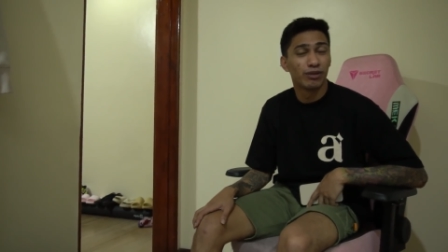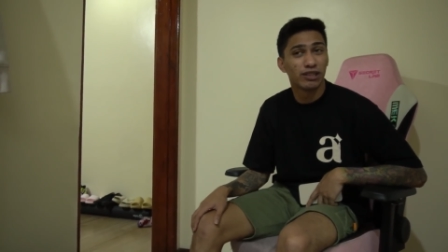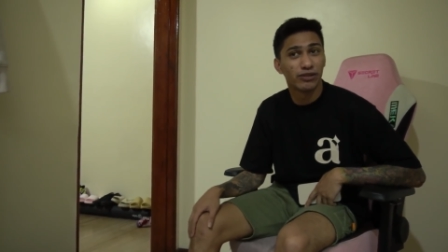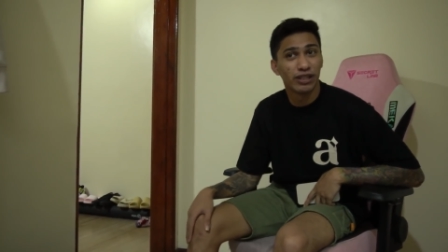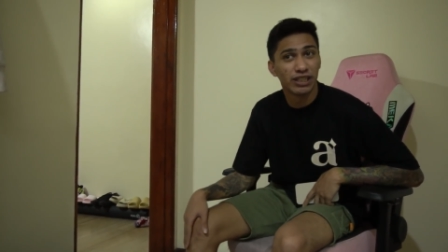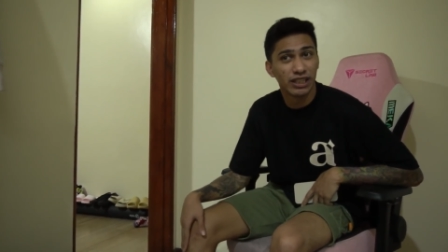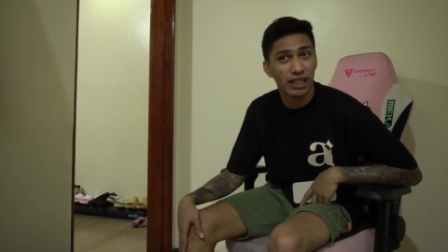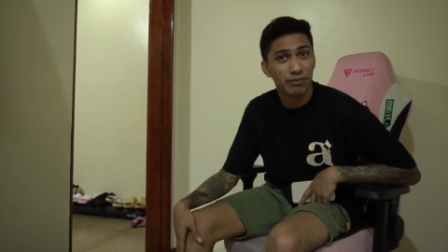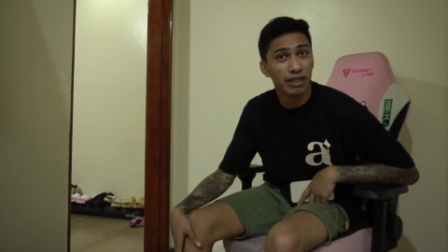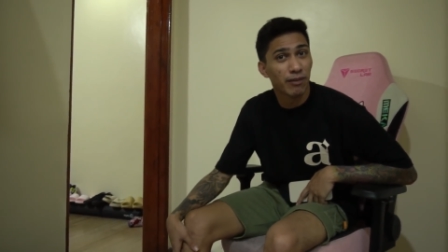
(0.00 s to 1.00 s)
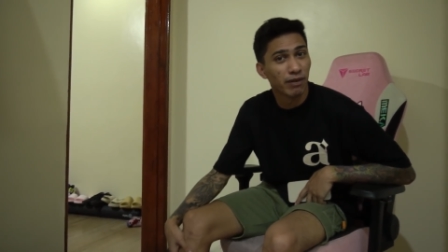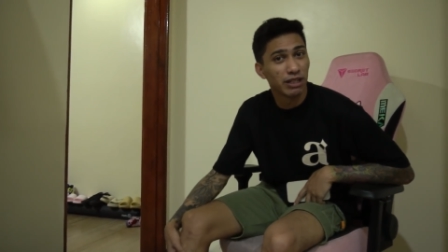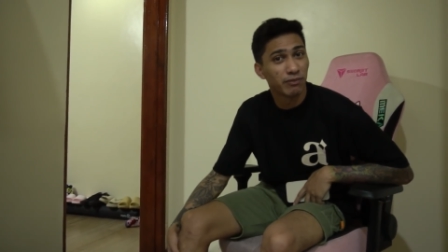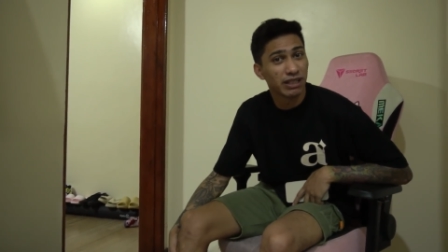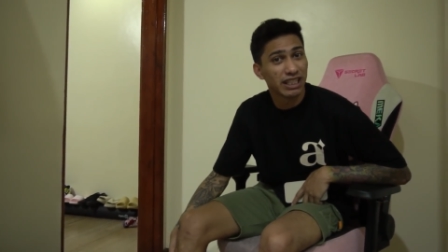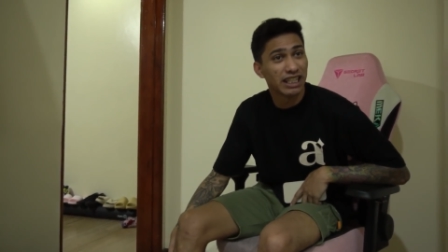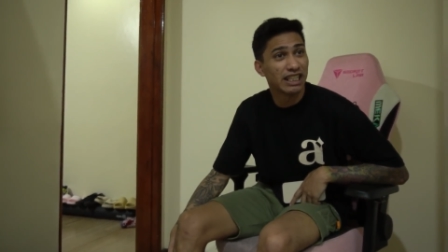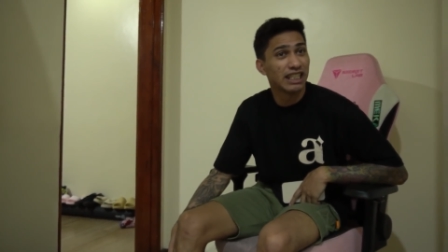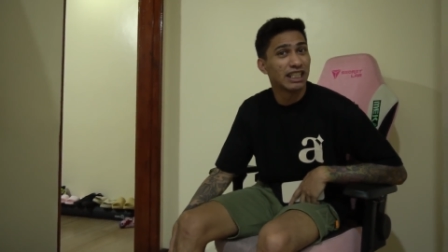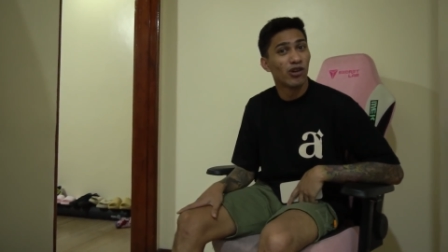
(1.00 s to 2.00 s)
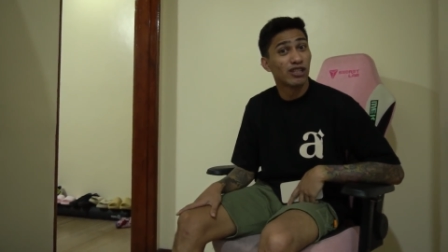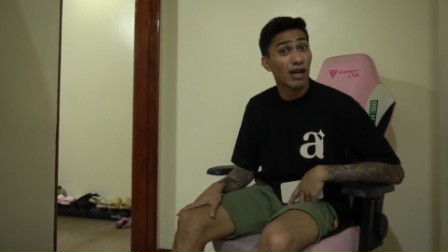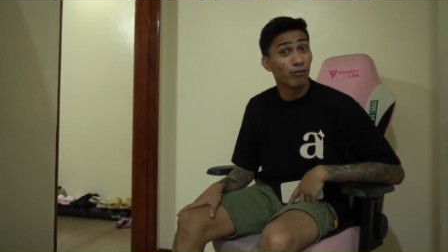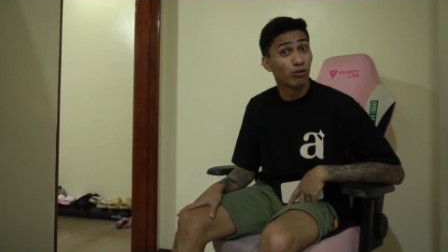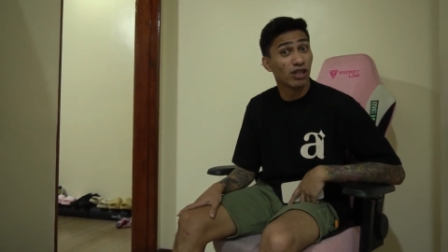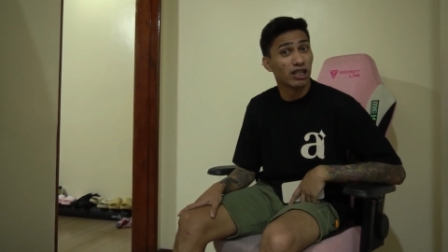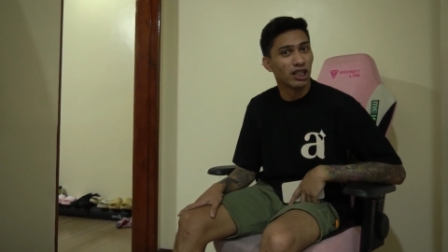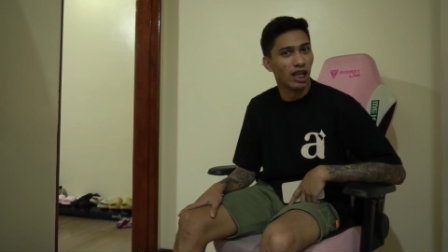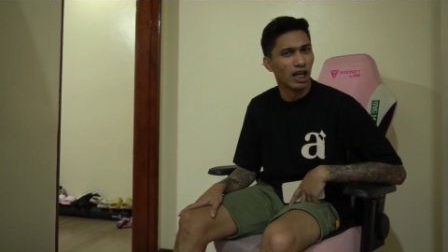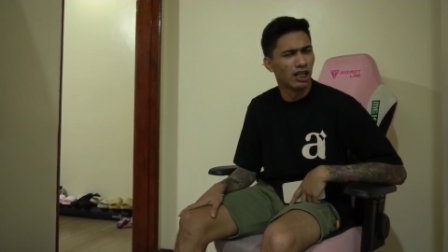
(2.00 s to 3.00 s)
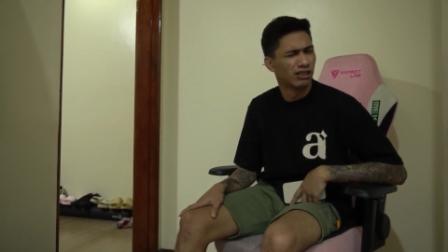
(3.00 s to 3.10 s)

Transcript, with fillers: Pati si Renny J, pinapalipat ni Zamno sa kanila.